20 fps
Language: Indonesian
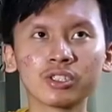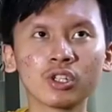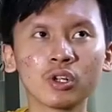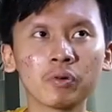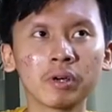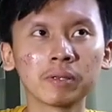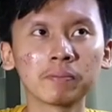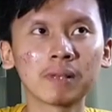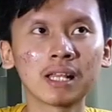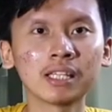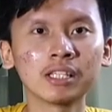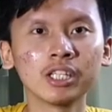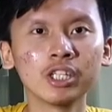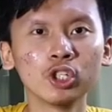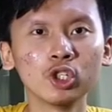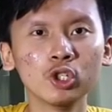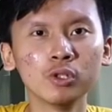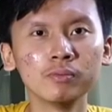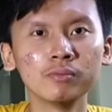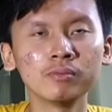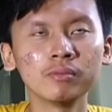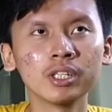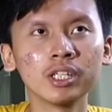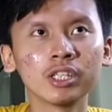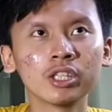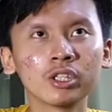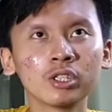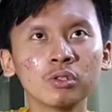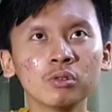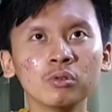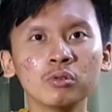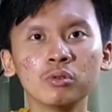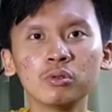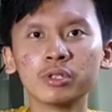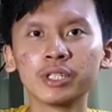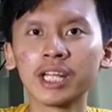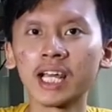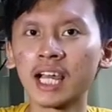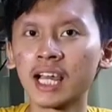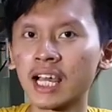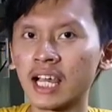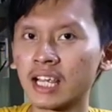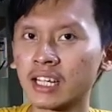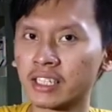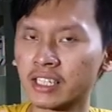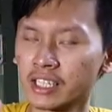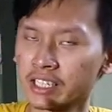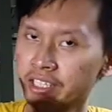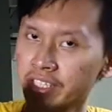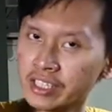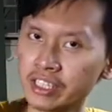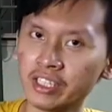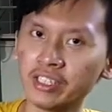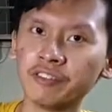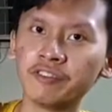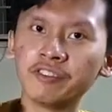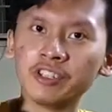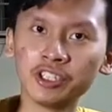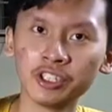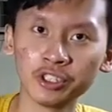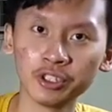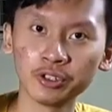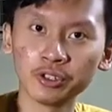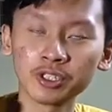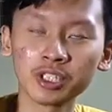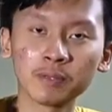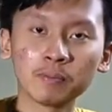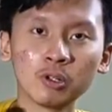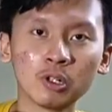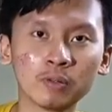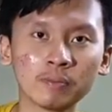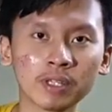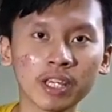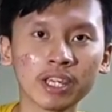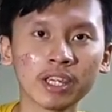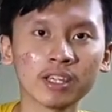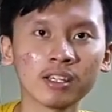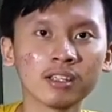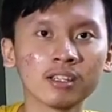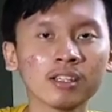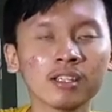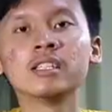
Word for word: Snow White Platinum itu udah ada di video sebelumnya ya.